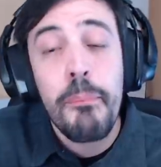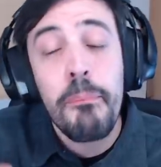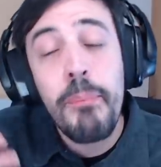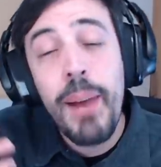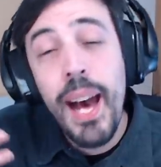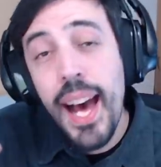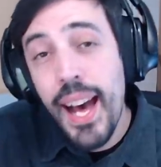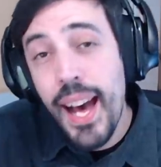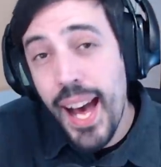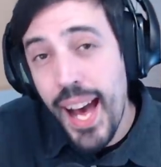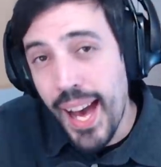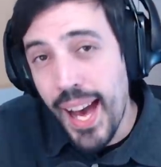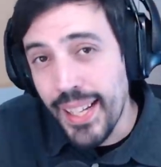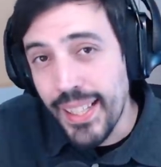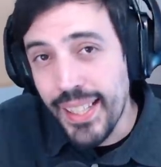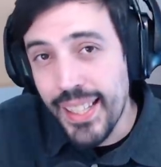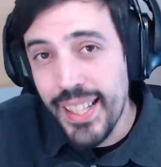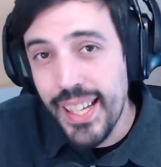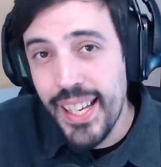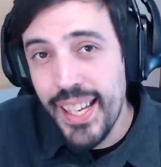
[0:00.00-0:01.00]
ma
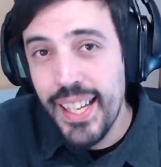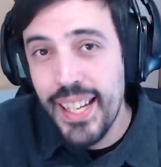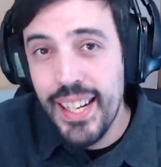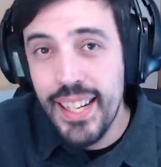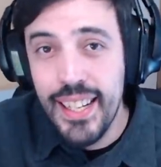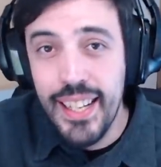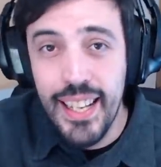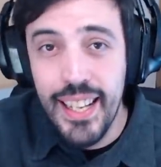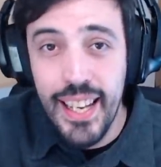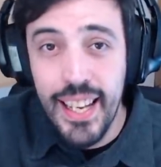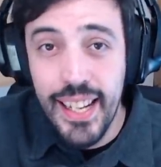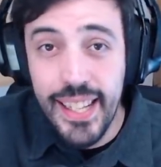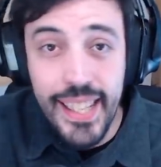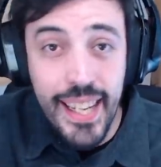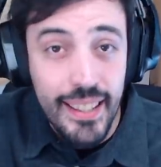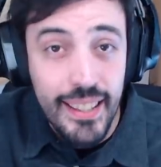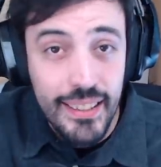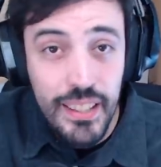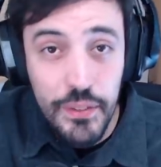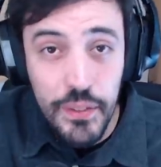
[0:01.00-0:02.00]
anche le
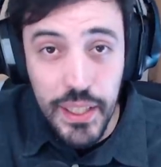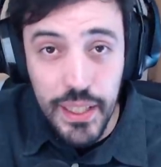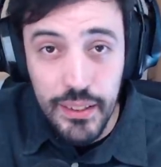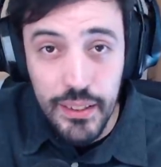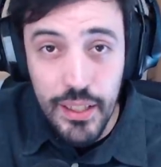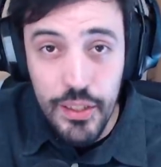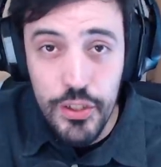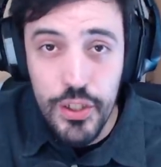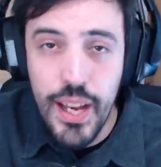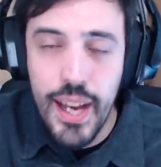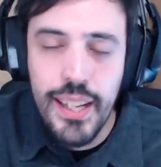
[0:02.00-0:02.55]
carte vintage,